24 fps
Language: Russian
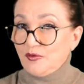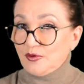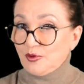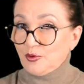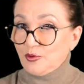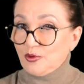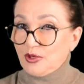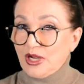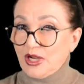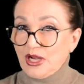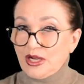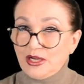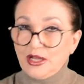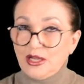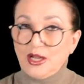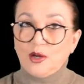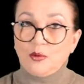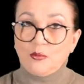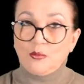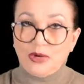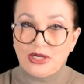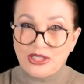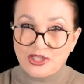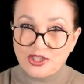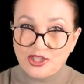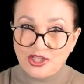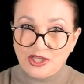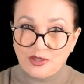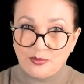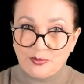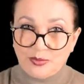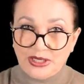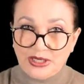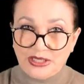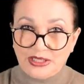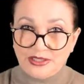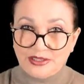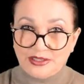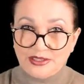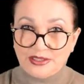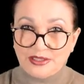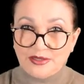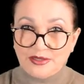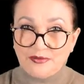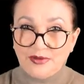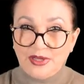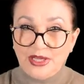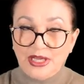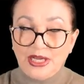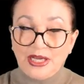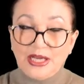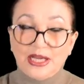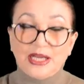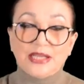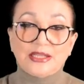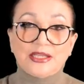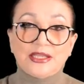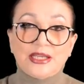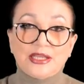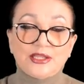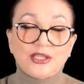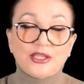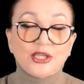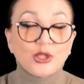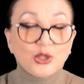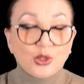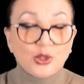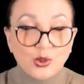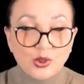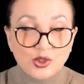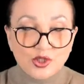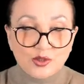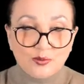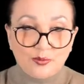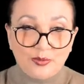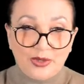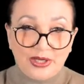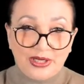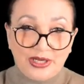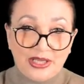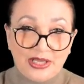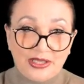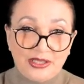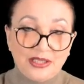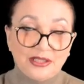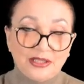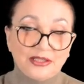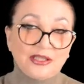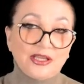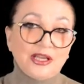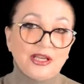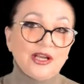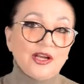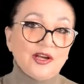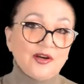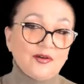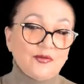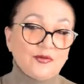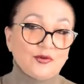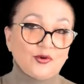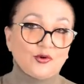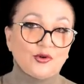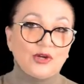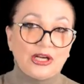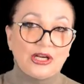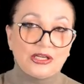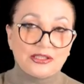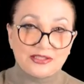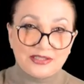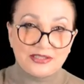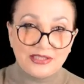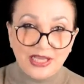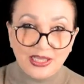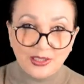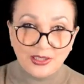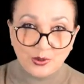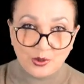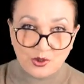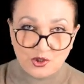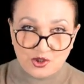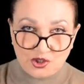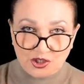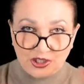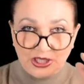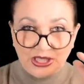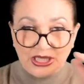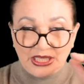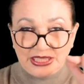руках больших политиков, хотя те тоже марионетки в руках следующих,